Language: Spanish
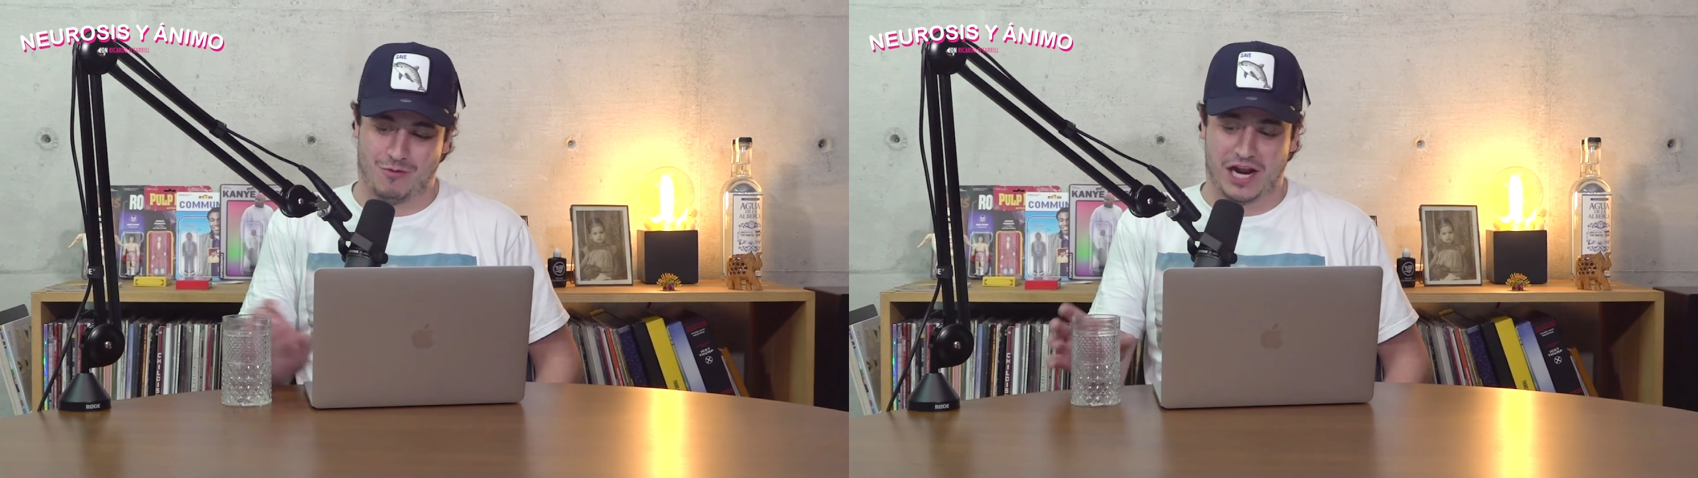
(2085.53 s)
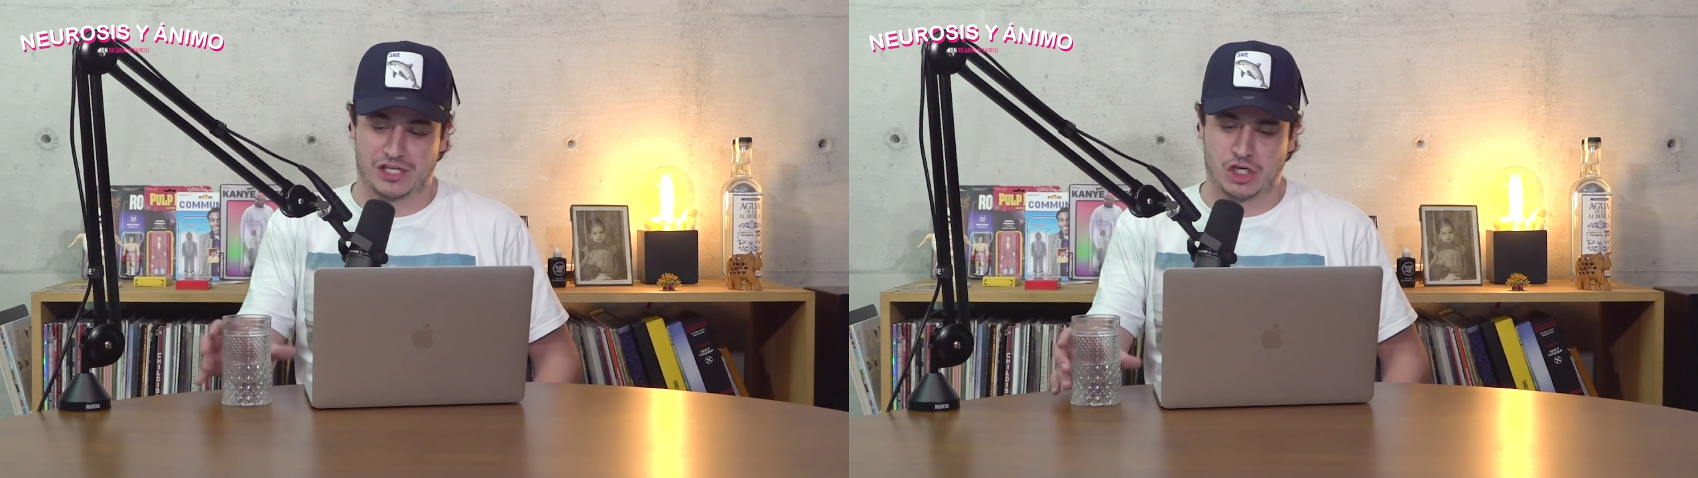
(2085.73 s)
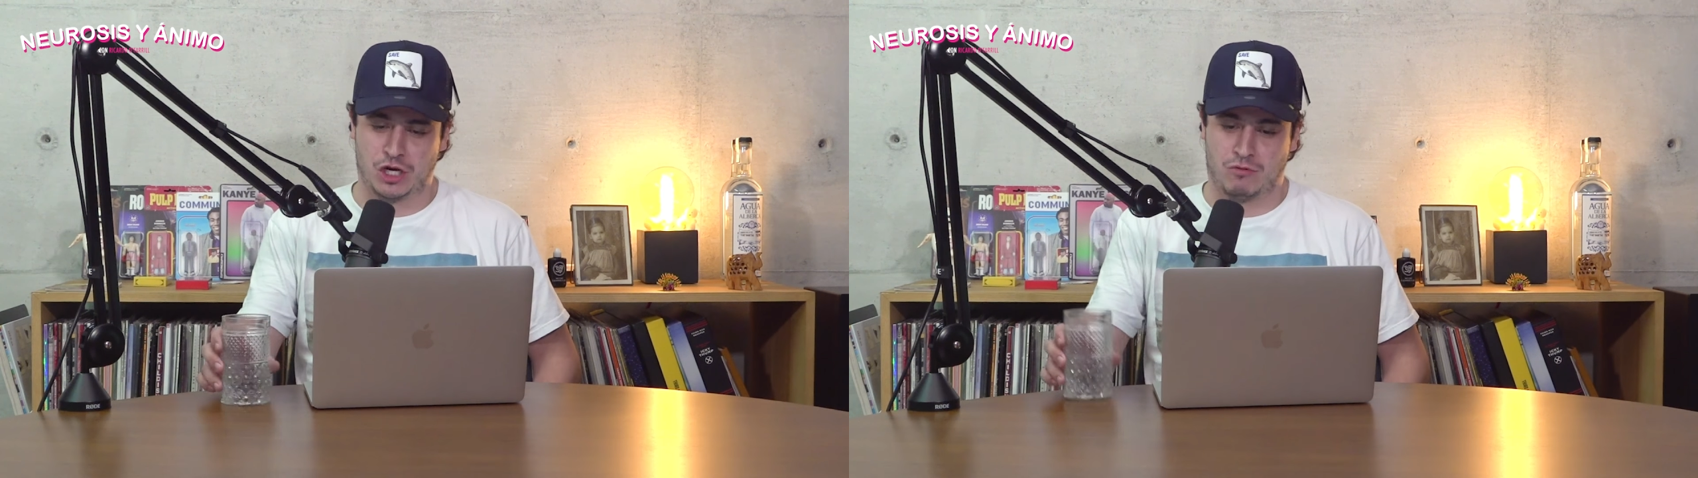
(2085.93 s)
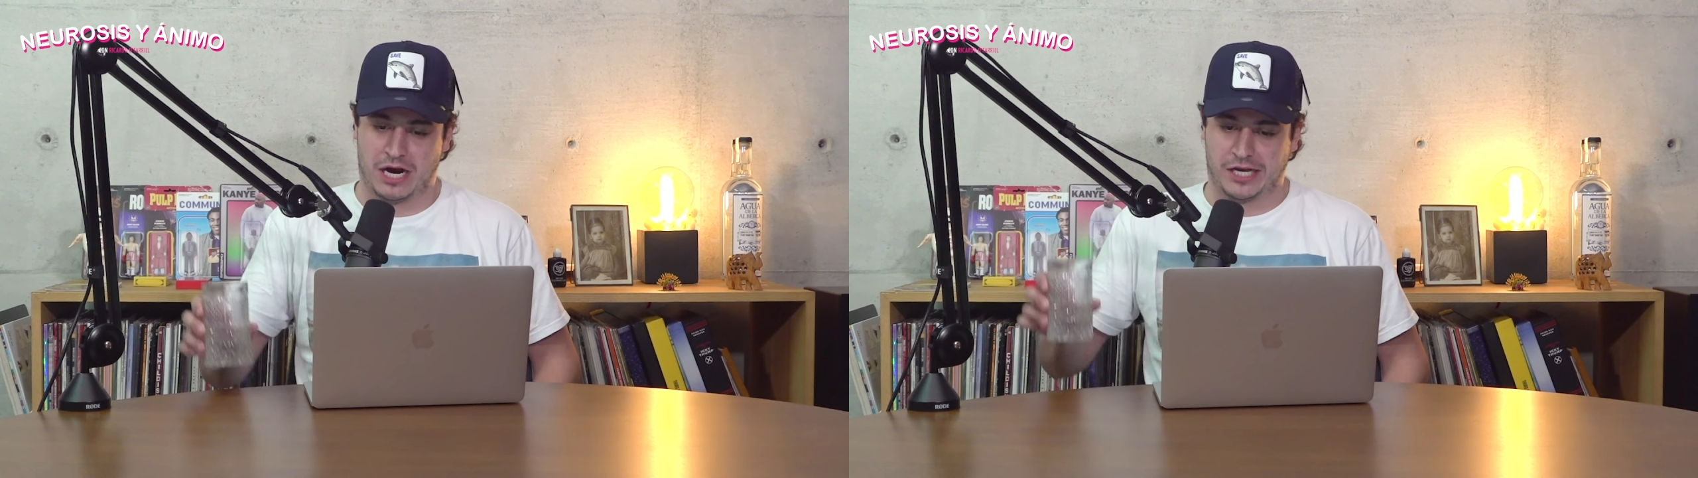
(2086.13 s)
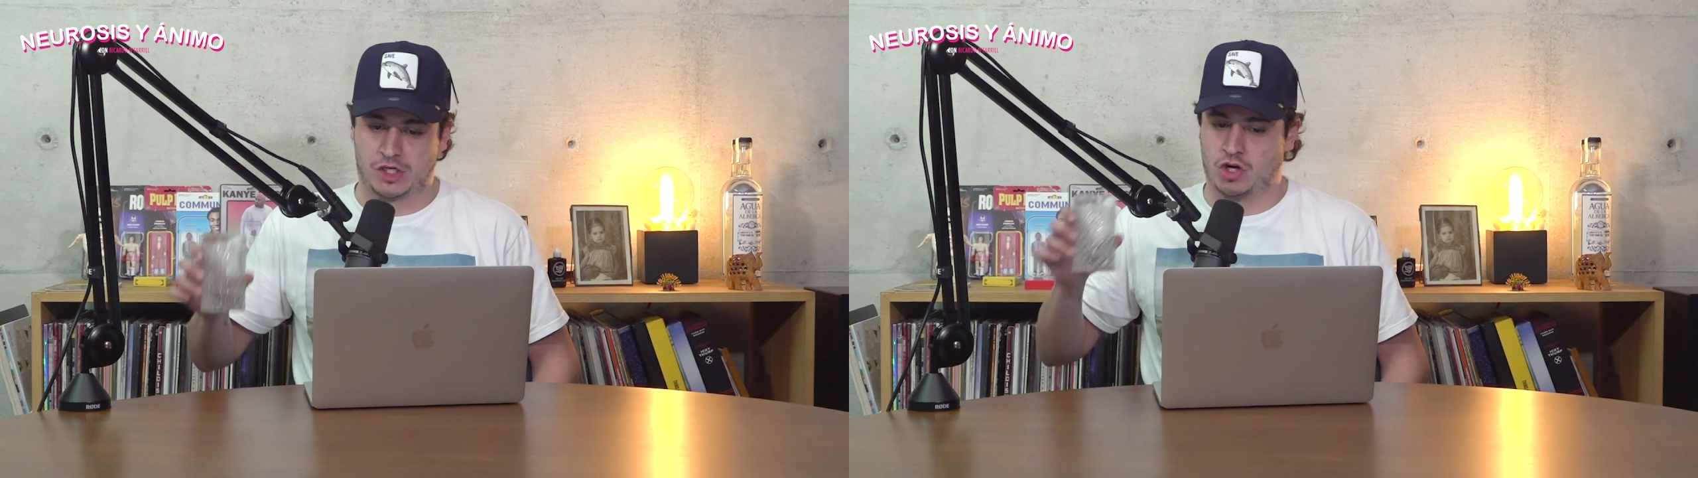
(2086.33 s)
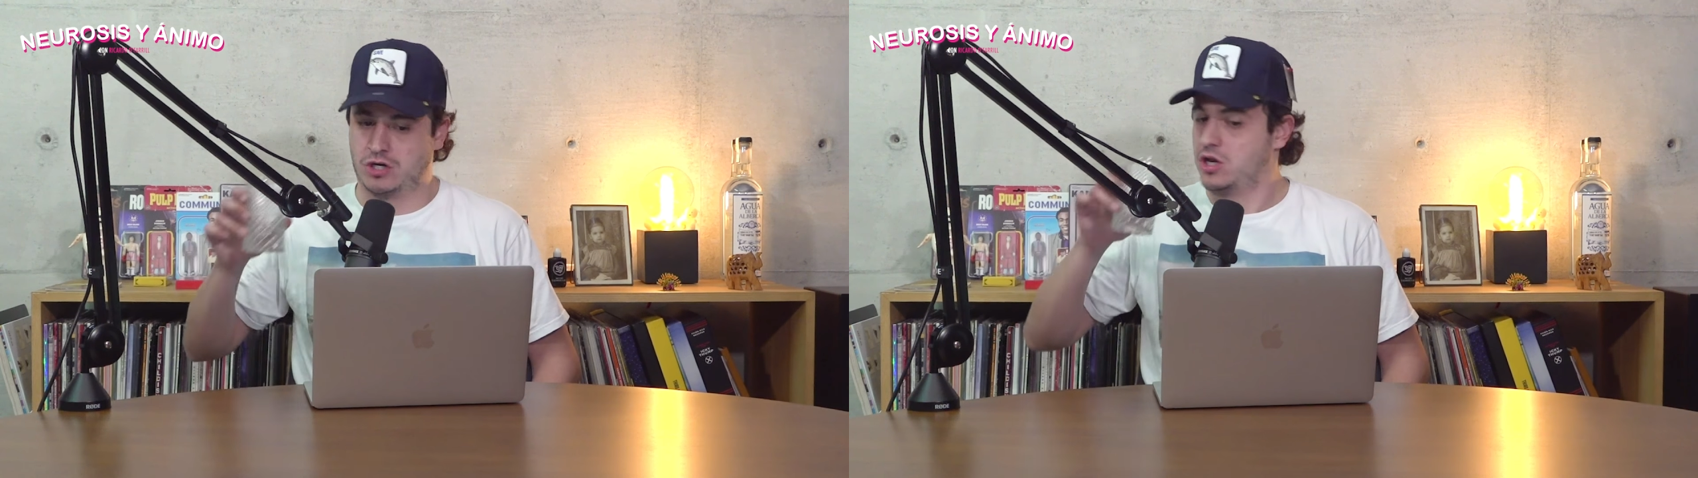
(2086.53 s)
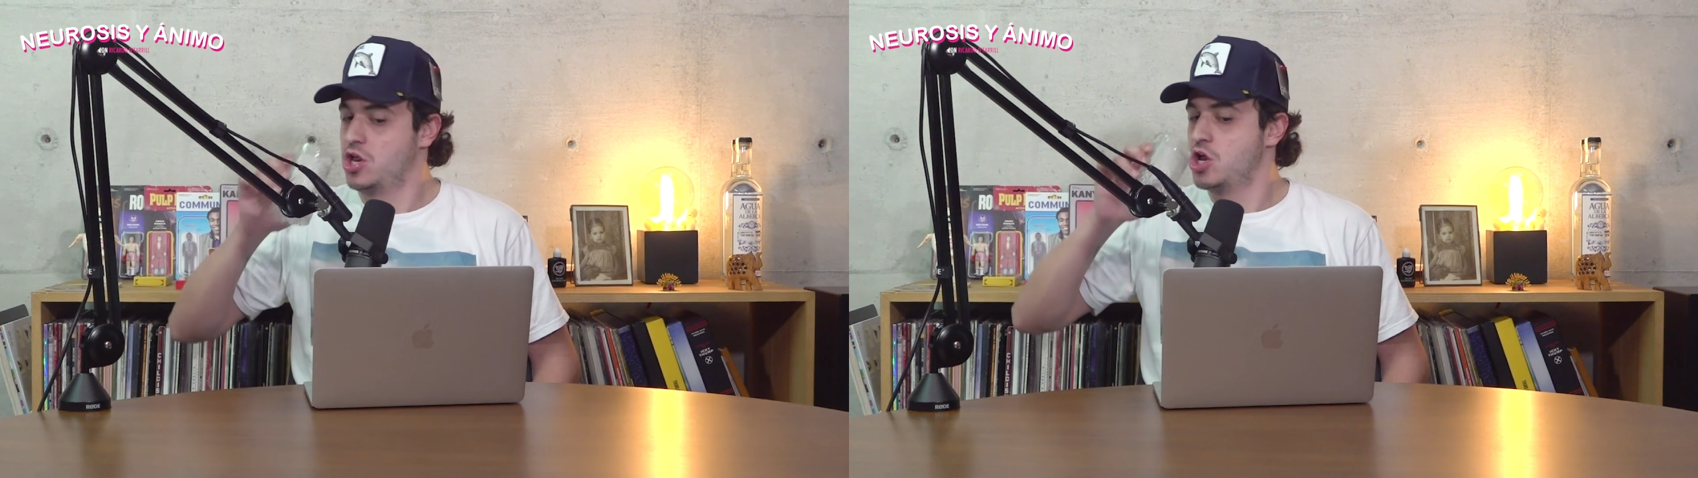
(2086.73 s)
Guarachín y guarachón.